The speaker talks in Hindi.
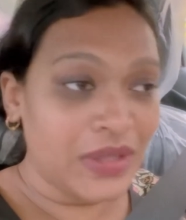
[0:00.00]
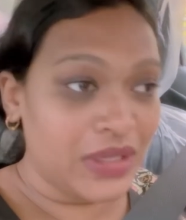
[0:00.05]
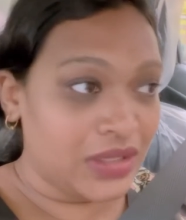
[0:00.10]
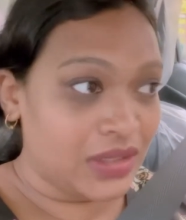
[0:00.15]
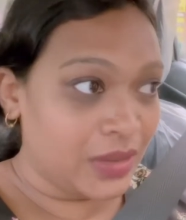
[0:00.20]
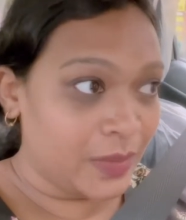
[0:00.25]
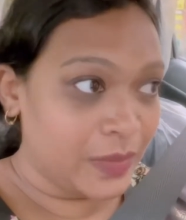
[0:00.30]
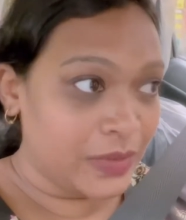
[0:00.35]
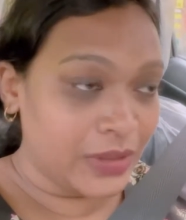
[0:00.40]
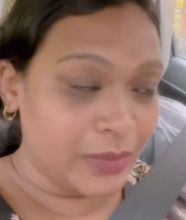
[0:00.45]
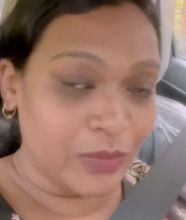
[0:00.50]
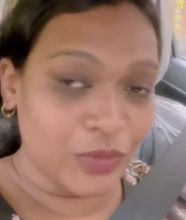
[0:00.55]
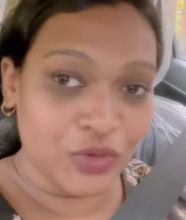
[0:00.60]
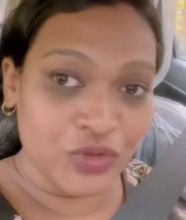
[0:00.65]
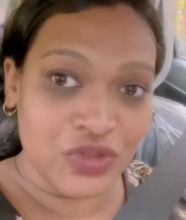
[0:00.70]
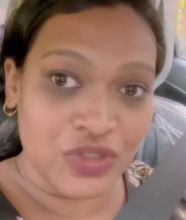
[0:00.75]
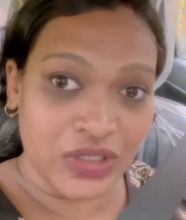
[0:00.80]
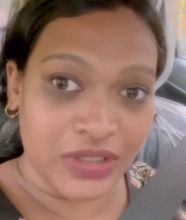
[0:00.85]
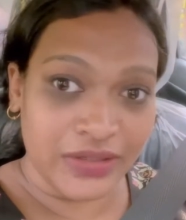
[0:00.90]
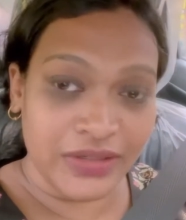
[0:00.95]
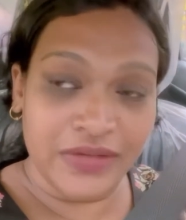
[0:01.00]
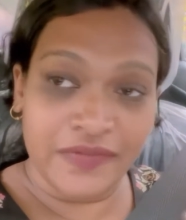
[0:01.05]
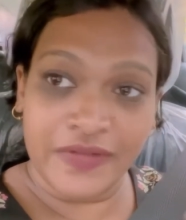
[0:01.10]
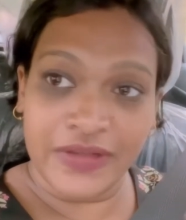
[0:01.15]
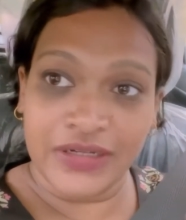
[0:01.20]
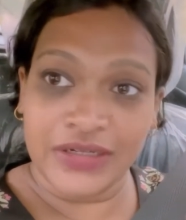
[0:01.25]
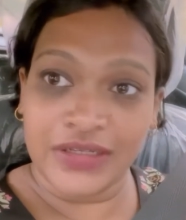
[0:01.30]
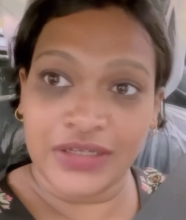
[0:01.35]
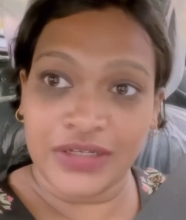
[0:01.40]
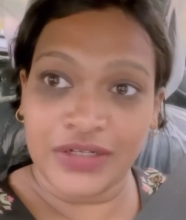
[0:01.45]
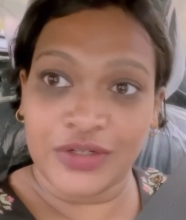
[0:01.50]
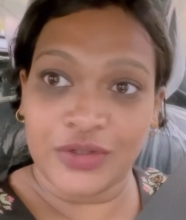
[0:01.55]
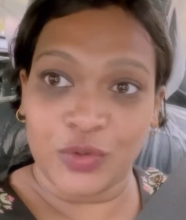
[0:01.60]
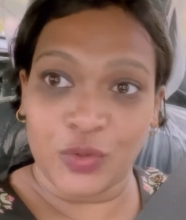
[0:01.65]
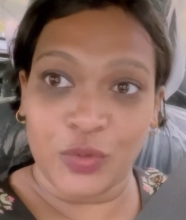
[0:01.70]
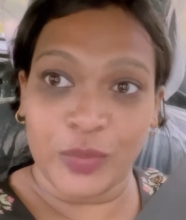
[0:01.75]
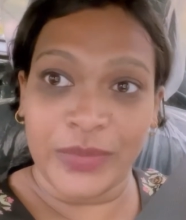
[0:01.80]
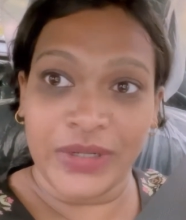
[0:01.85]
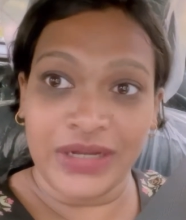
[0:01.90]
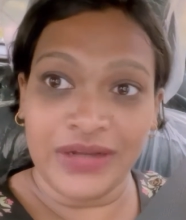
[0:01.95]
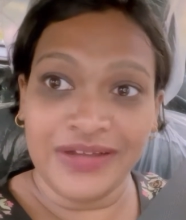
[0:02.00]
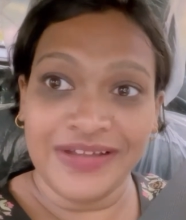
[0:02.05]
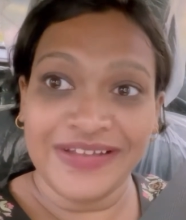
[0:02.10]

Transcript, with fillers: कि अभी हम लोग जाने वाले हैं क्रोमा